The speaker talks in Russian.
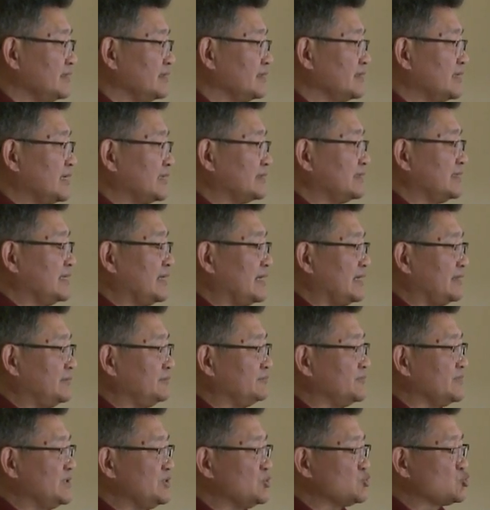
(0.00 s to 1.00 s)
когда
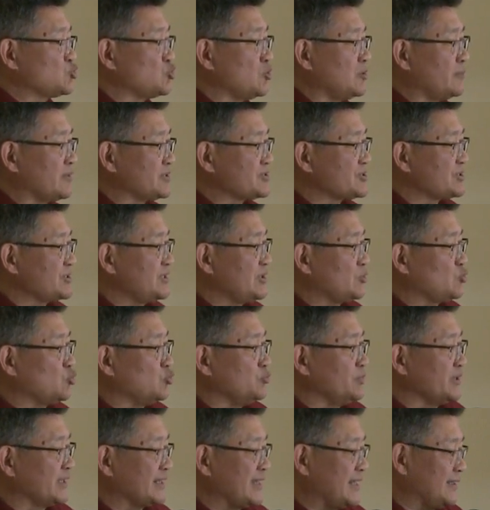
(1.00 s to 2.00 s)
Ишуа Машиах
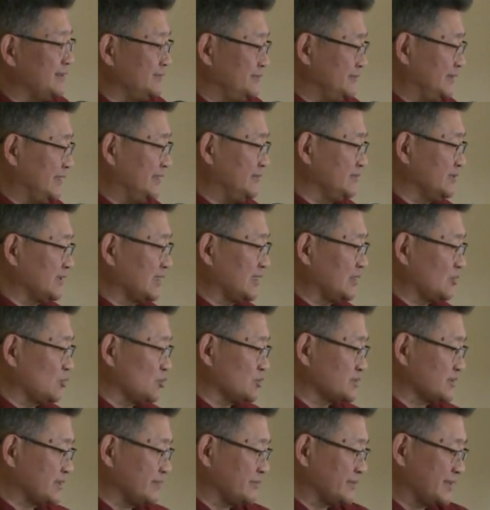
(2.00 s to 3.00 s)
умирал да, на
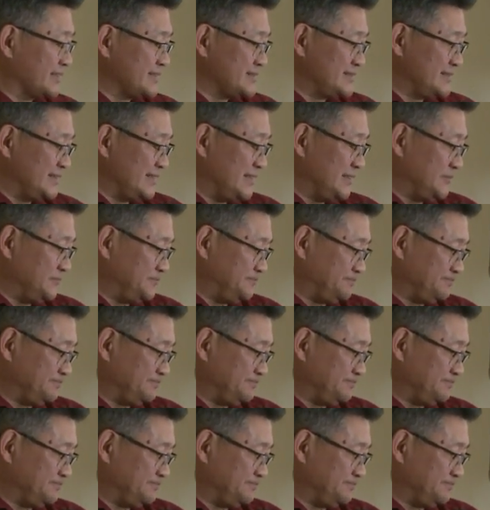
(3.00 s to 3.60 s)
Голгофском кресте.